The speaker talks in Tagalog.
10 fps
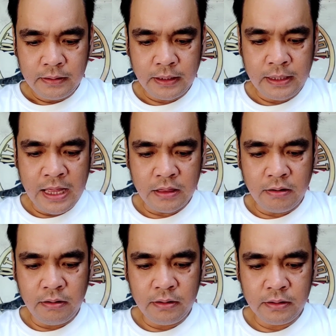
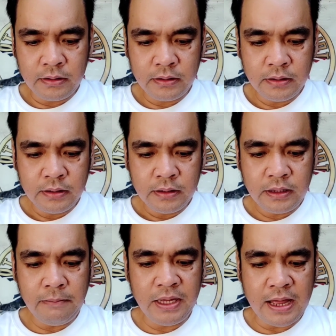Renato
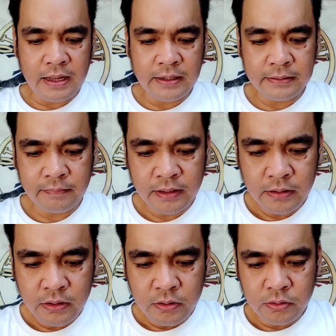Tibia.
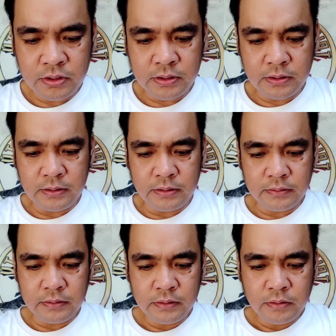Hus
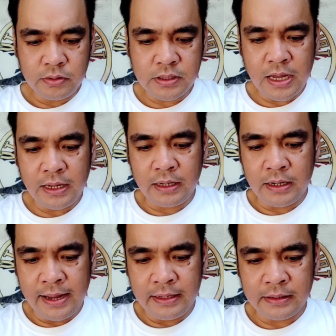Jose
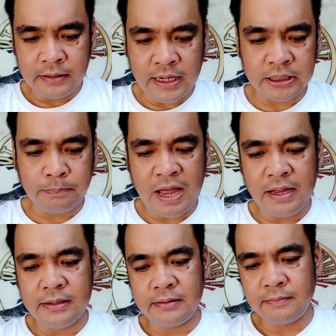Glenn
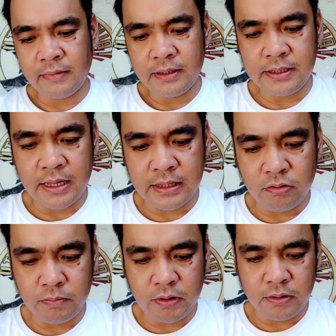Gaspan.
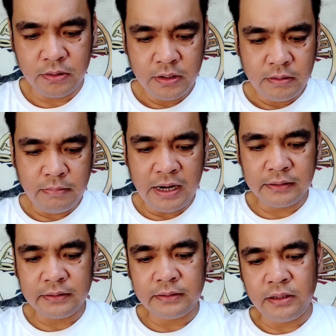Shoutout to
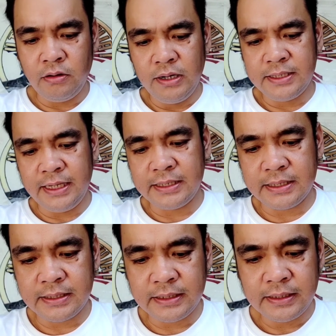Mark
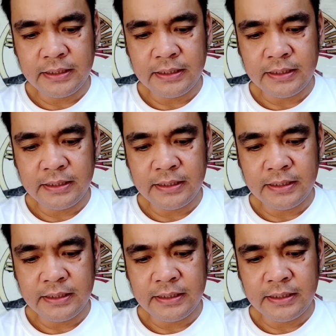Ulysses.